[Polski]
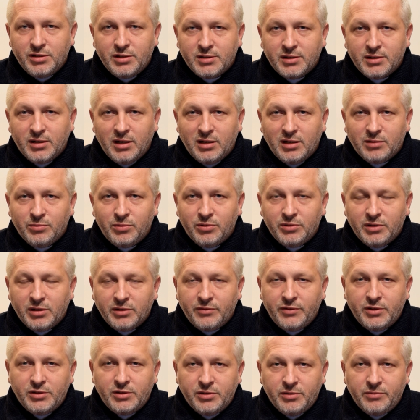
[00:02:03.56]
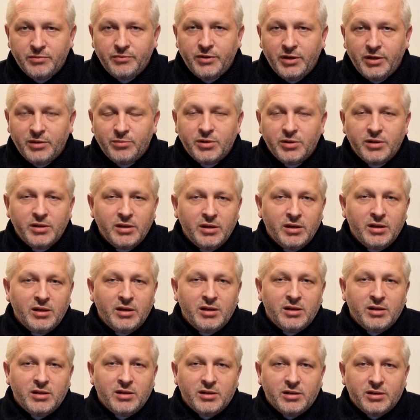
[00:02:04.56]
skarbon, jak wiemy,
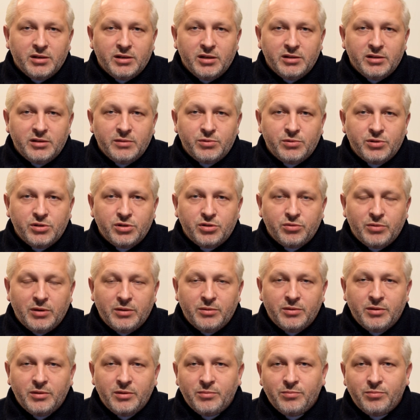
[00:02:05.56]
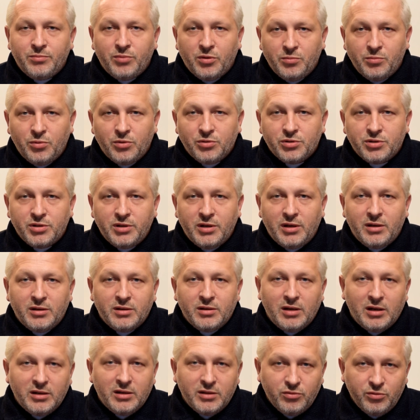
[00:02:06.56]
kiedy przyszła pobożna,
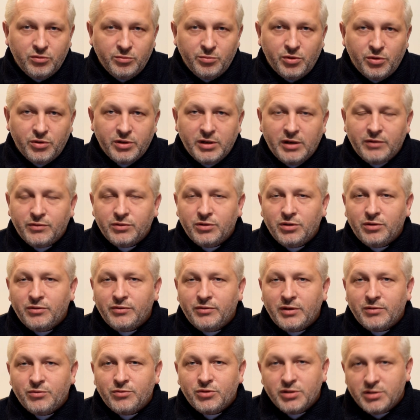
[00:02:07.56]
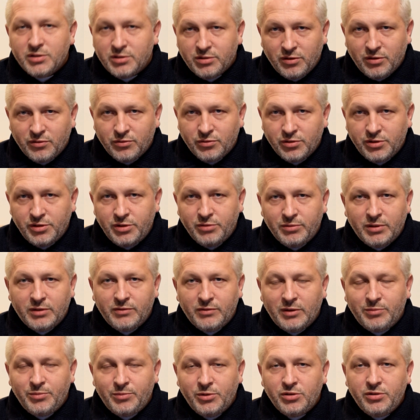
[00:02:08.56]
ale uboga wdowa, wszystko wrzuciła,
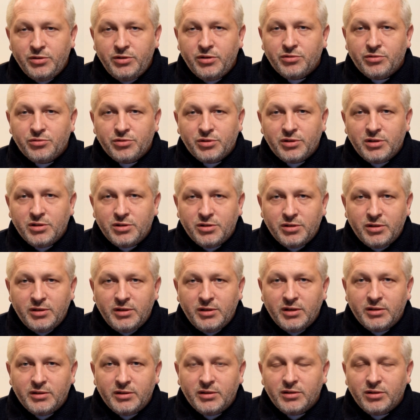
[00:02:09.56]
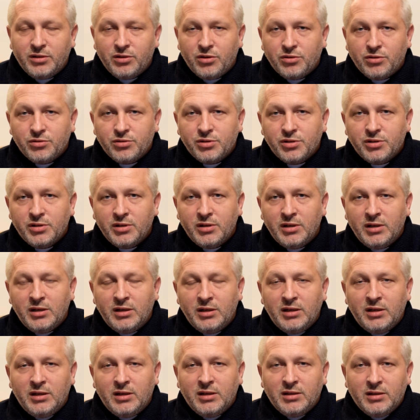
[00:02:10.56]
dwa pieniążki, czyli jeden grosz.
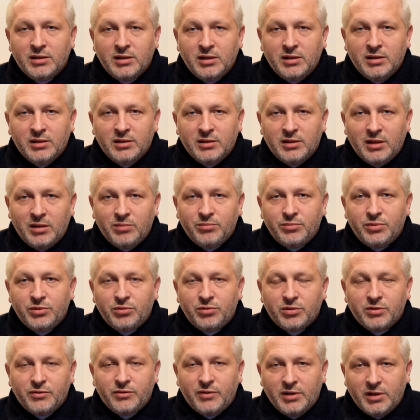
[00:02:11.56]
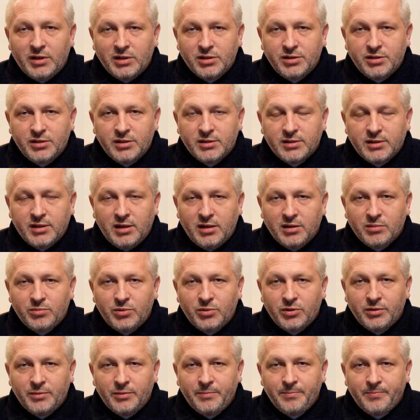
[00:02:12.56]
Tam było 12
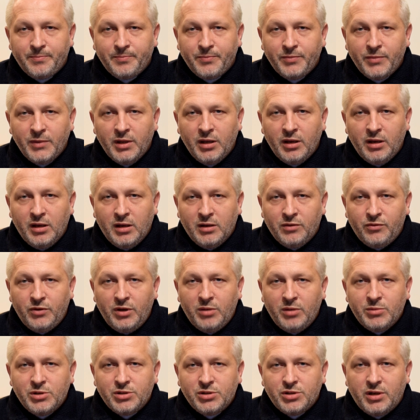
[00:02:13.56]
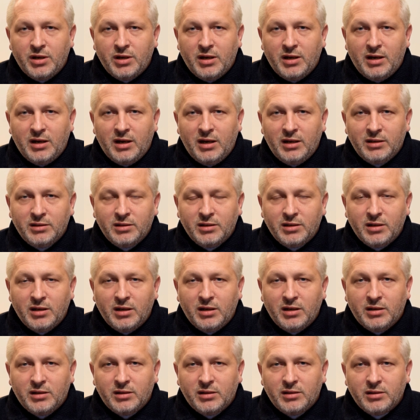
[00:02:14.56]
skarbon. Wiemy, że
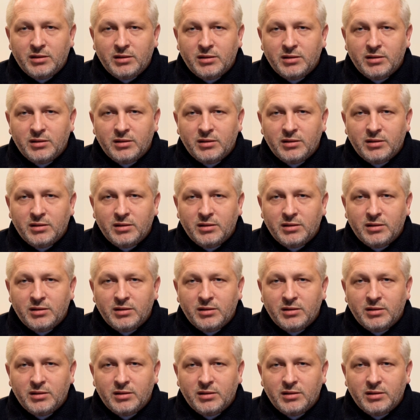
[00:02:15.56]
Anna